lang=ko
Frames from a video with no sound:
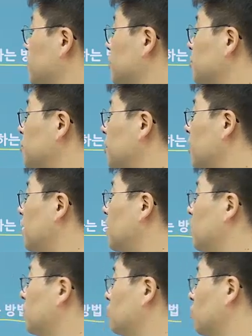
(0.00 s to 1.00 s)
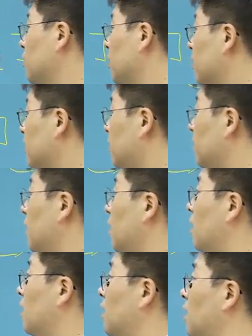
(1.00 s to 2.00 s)
지디피가 동일하게 된다.
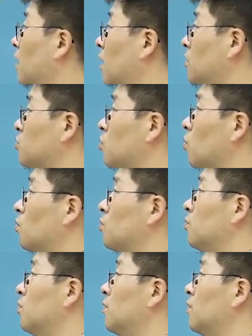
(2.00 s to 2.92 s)
총